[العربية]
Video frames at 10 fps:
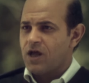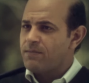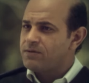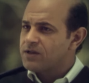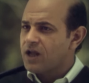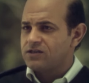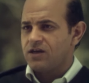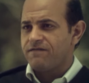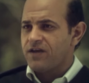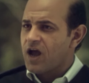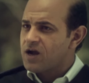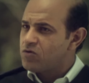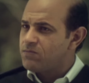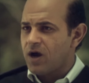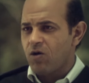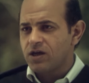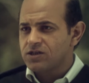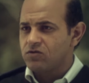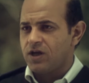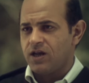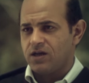قبل ما تعديها في حاجه مهمه قوي عايز اقولها لك